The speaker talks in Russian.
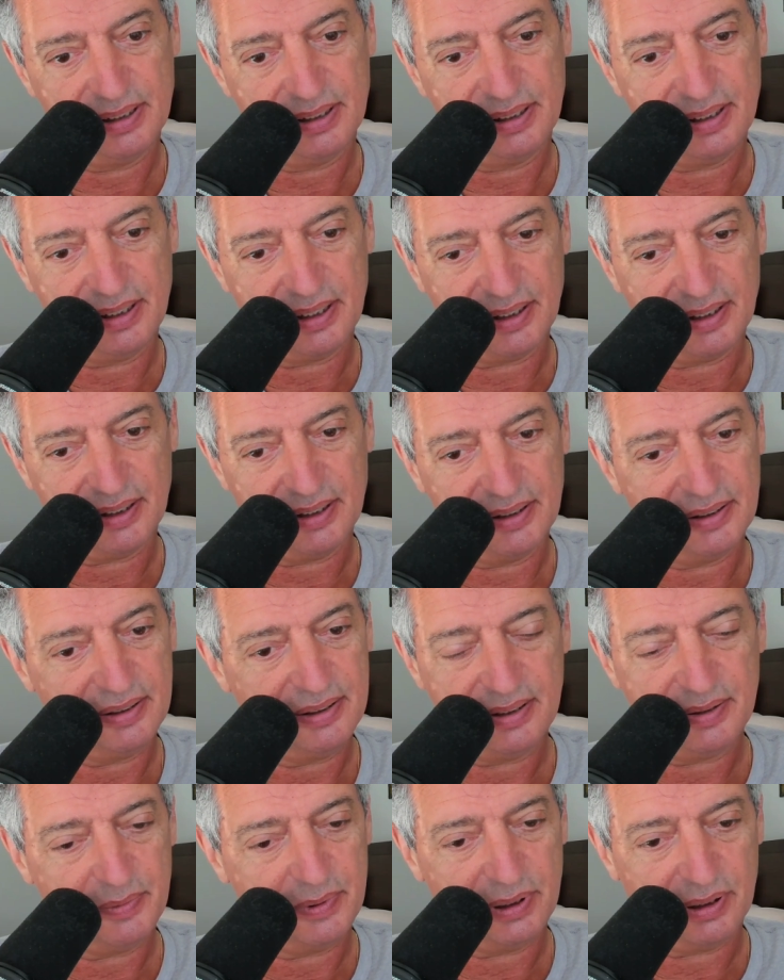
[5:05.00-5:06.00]
Нет, не
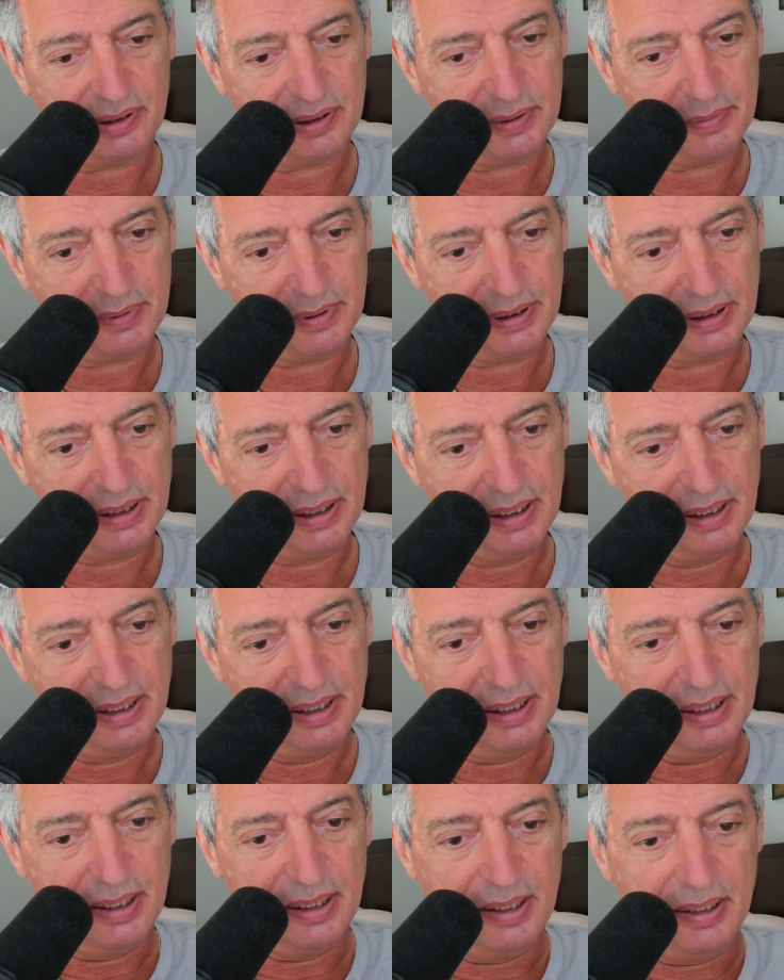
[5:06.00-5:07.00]
изменилось бы.
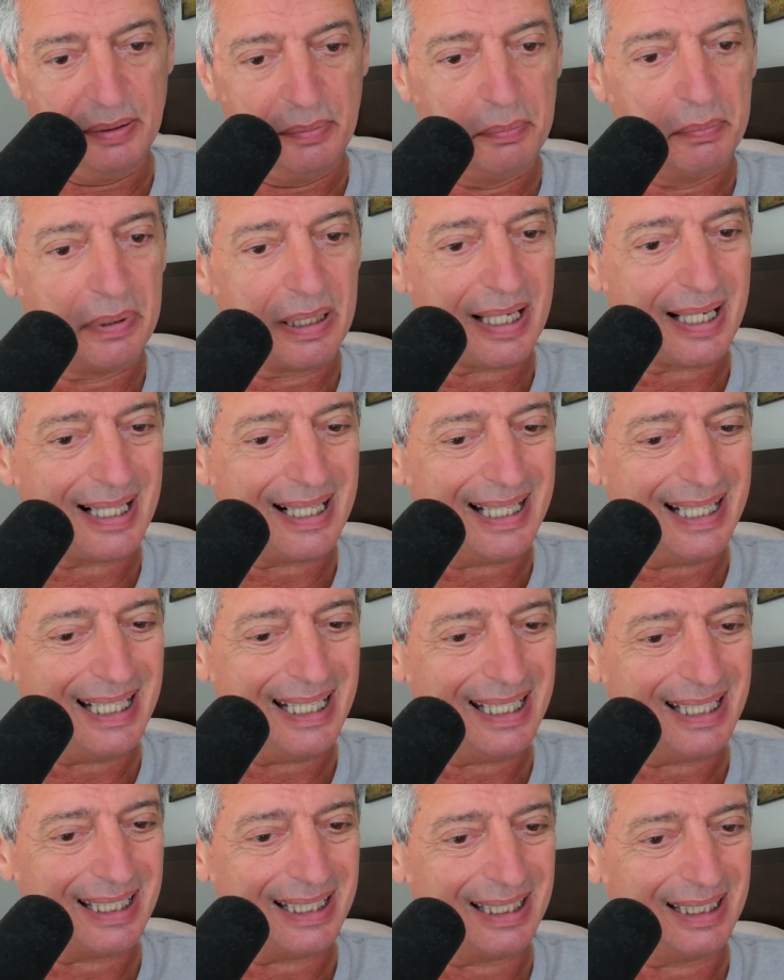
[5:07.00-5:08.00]

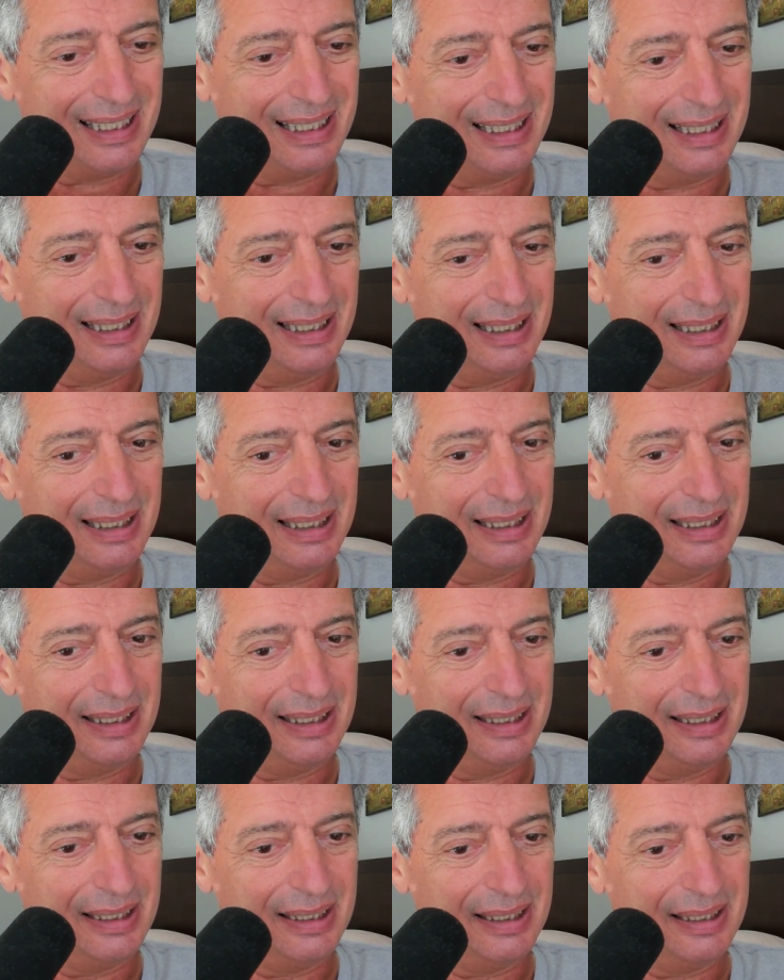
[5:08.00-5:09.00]
Морально
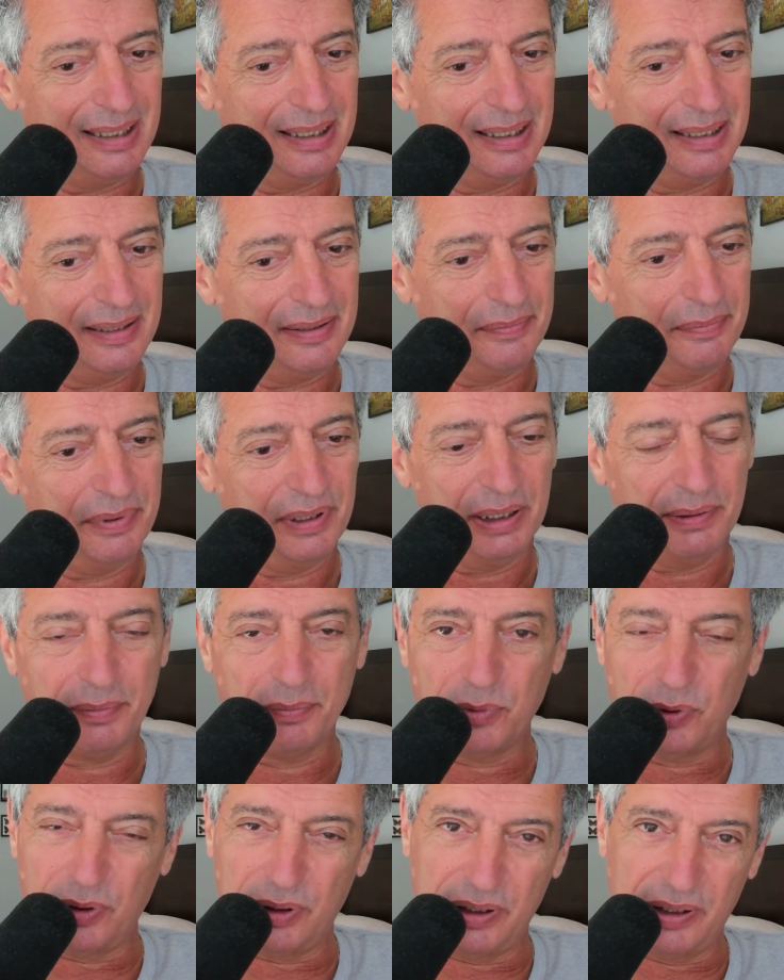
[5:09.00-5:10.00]
было бы
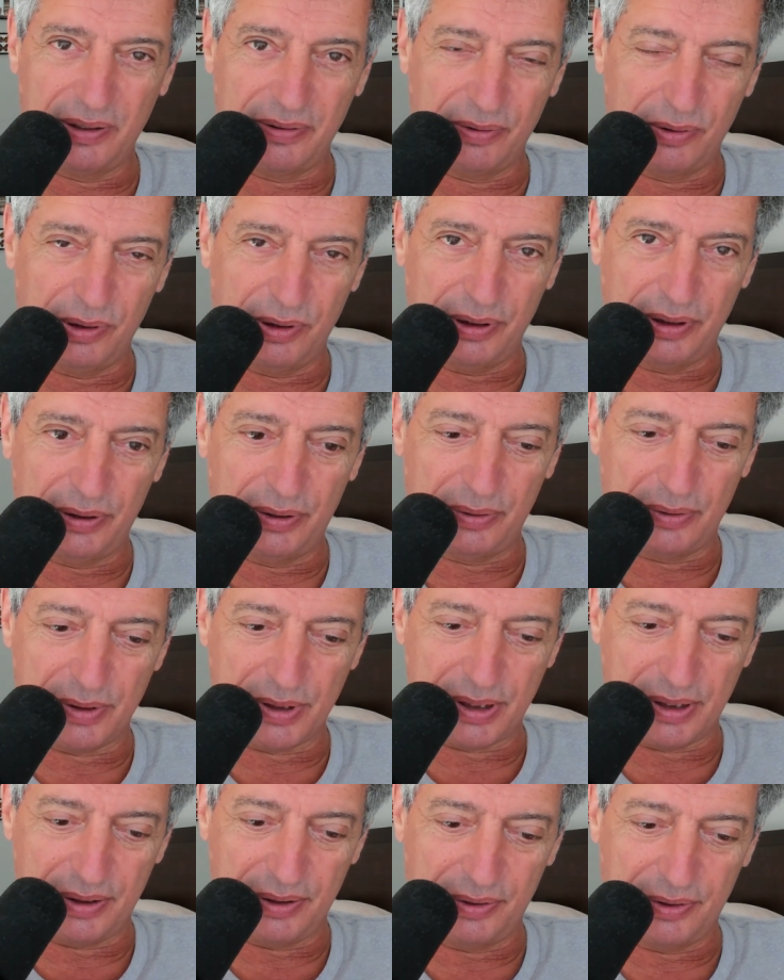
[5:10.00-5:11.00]
много недовольных
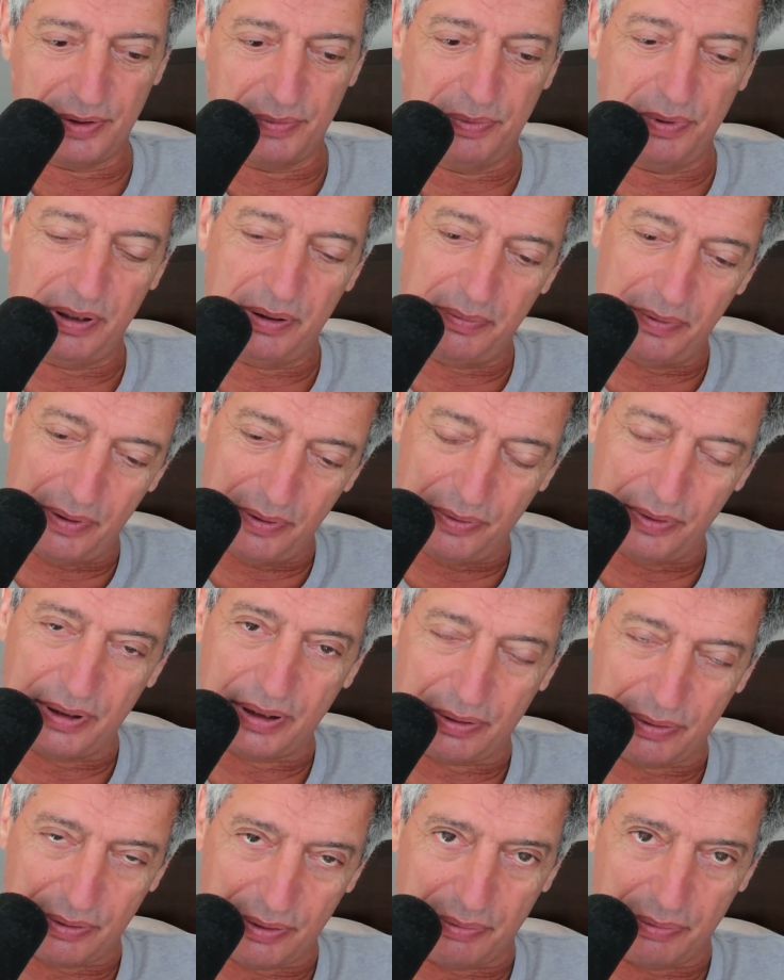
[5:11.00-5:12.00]
тоже. То есть были бы люди,
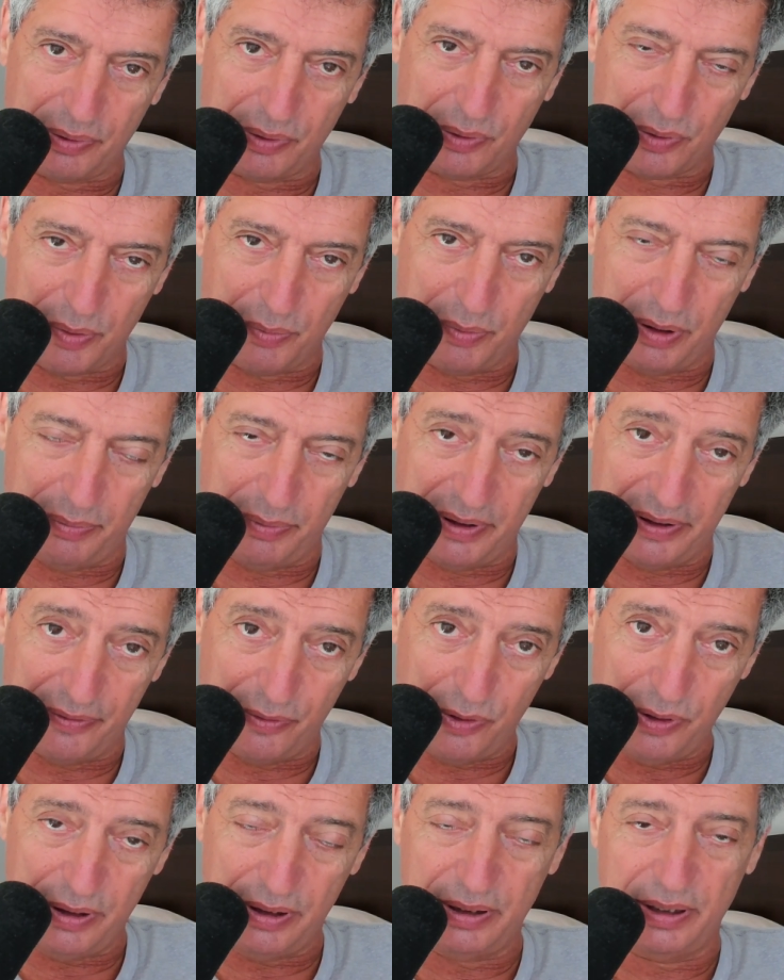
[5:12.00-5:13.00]
которые были бы
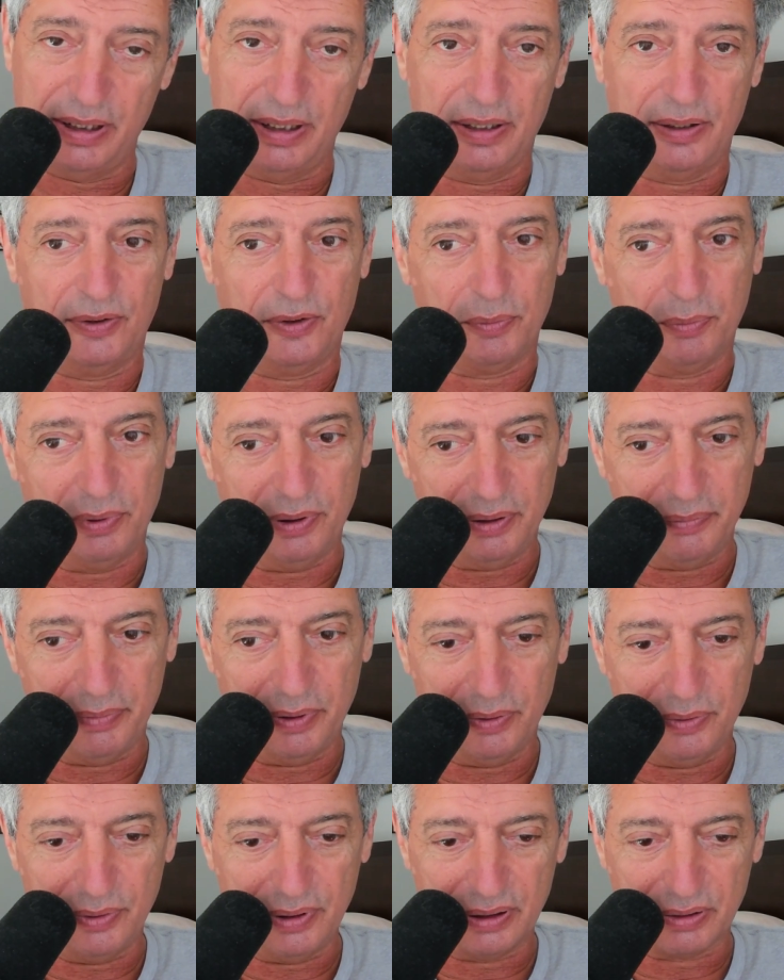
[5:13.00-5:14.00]
довольны, но были бы
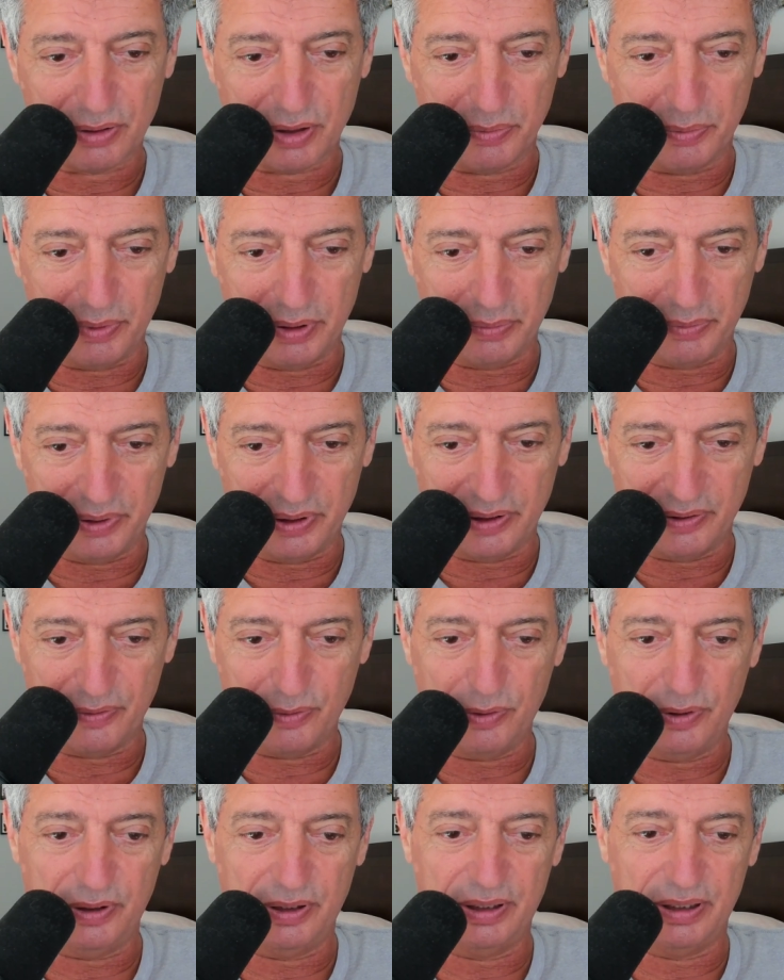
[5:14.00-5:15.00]
люди, которые были бы
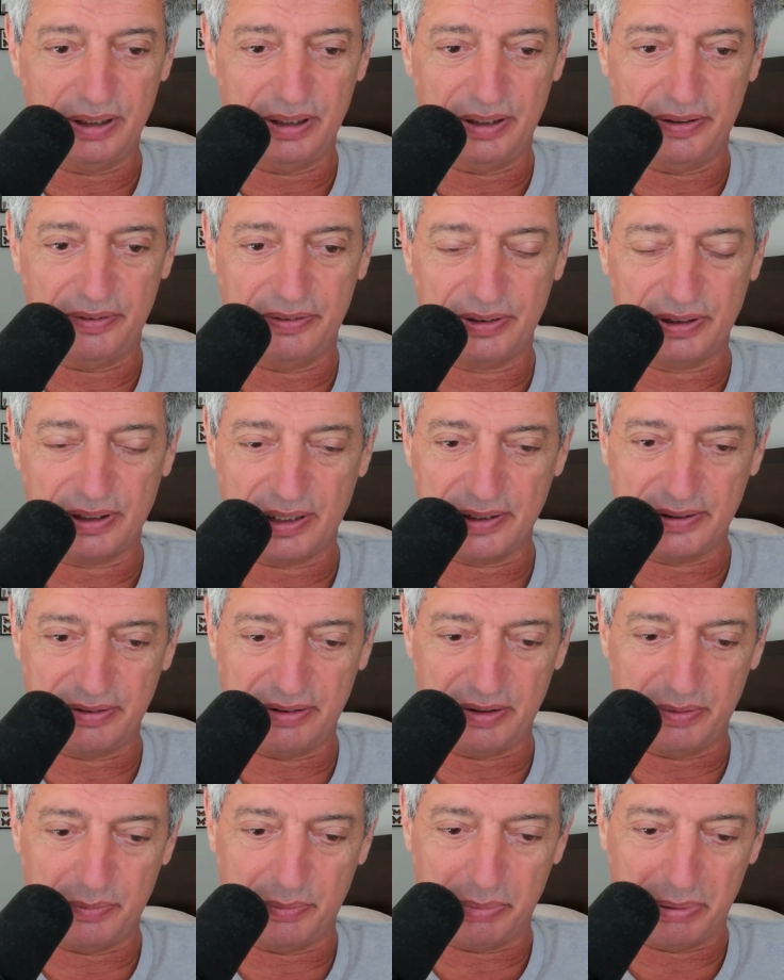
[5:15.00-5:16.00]
недовольны и
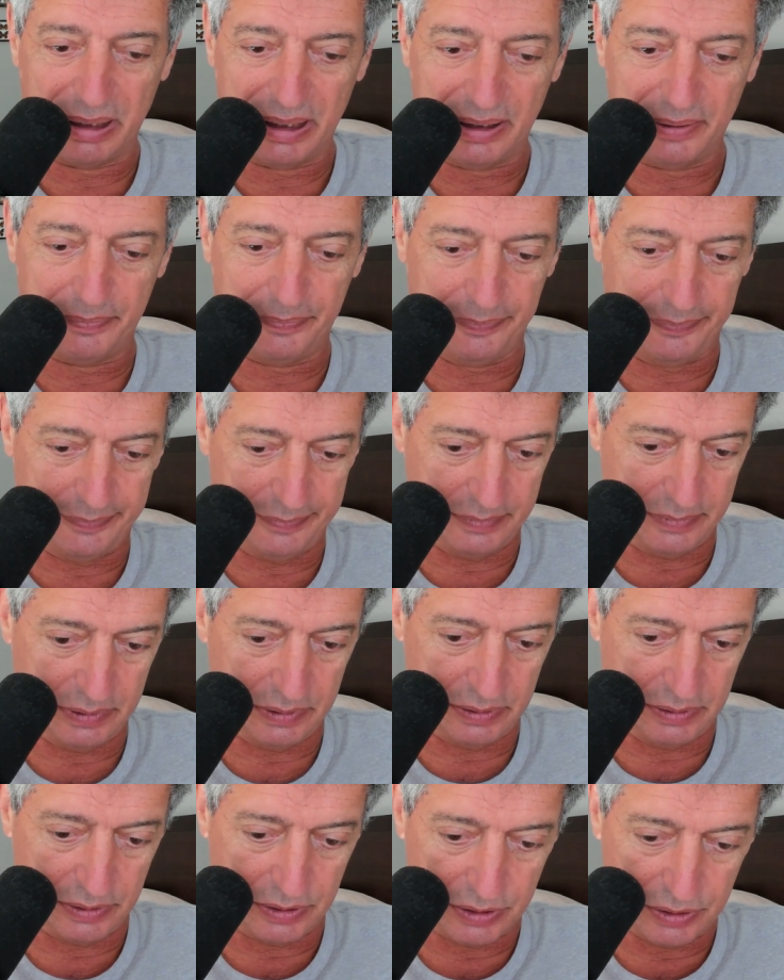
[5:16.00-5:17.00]
высказывали бы
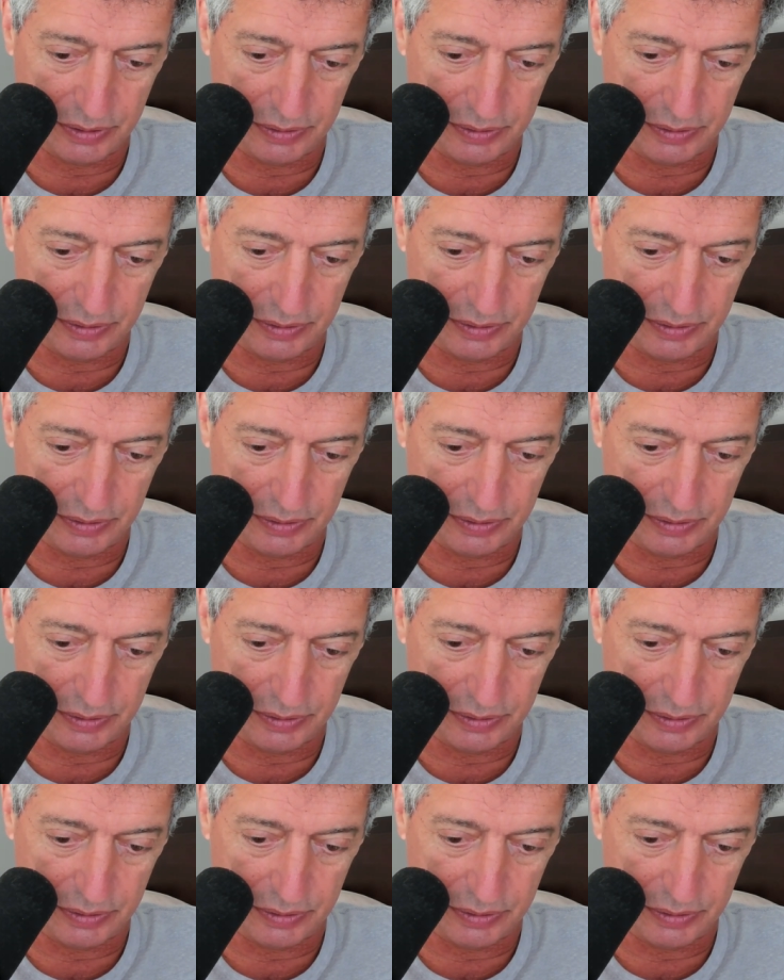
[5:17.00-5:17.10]
э,